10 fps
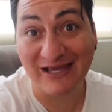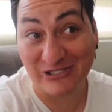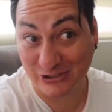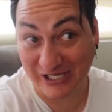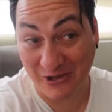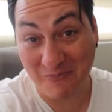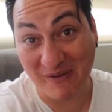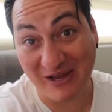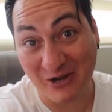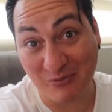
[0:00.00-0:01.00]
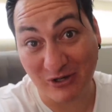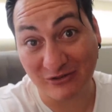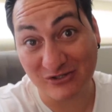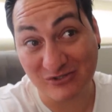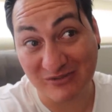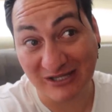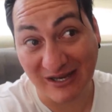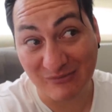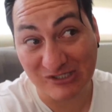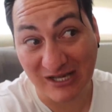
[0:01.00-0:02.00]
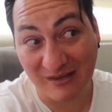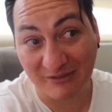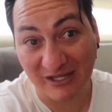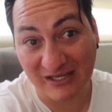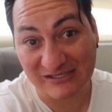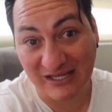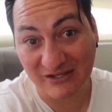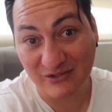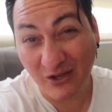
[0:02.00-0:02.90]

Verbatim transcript: eso sería un peligro porque entonces nos meteríamos ahí a la mitad del estadio.